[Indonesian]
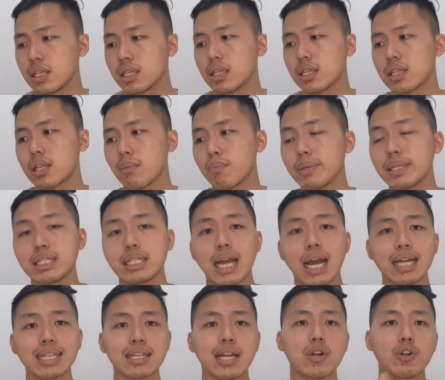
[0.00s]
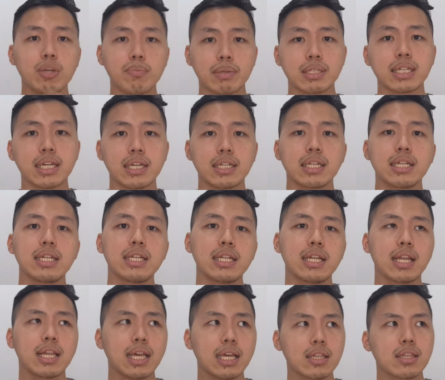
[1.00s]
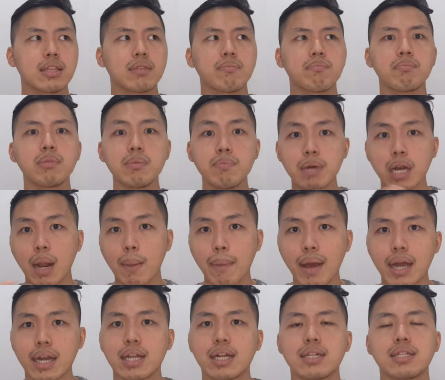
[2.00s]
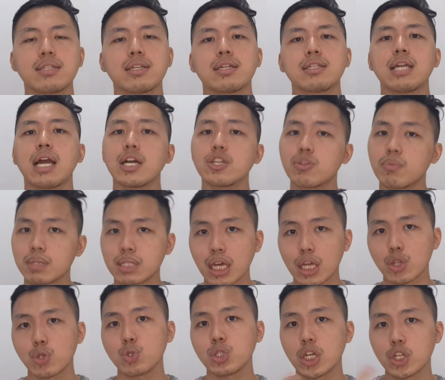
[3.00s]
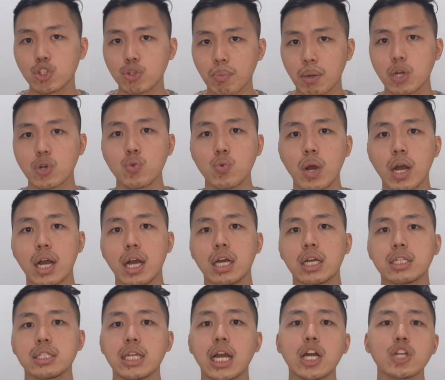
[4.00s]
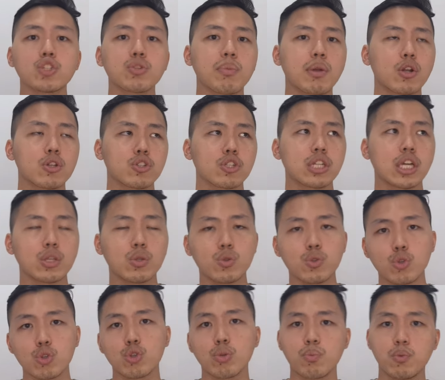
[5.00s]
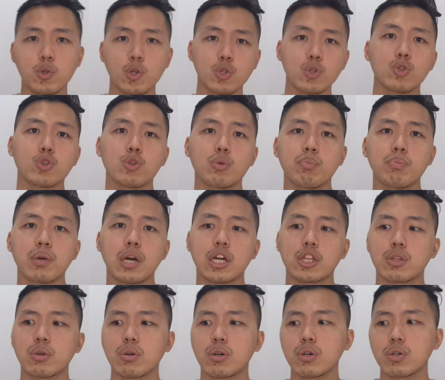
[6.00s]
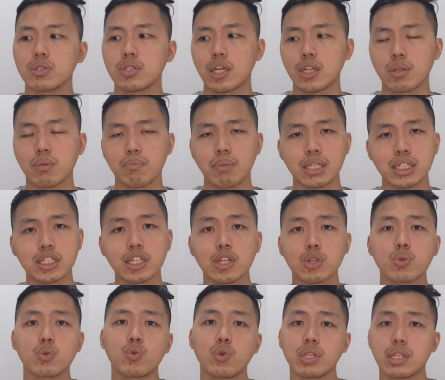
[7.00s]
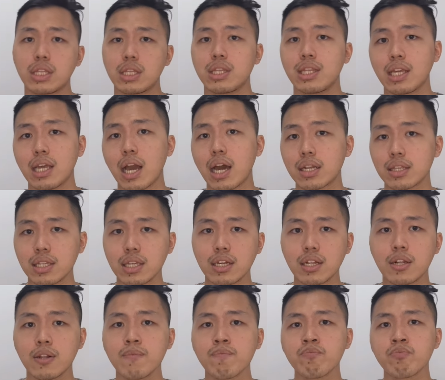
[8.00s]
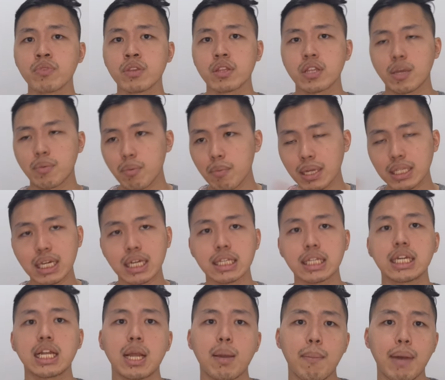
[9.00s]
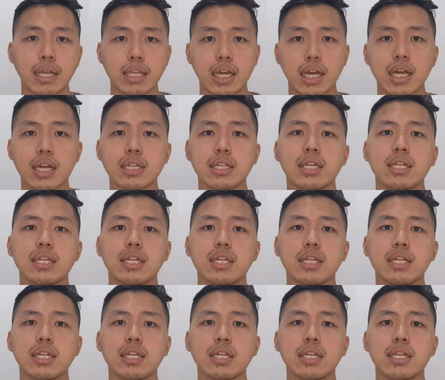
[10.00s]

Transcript: Tetapi jangan terlalu dipercaya. Jadi lihat beberapa analisa, jangan cuma satu, jangan cuma dua, jangan cuma nonton satu YouTube, dua YouTube atau satu, baca satu, dua, tiga artikel. Tapi baca artikel yang banyak.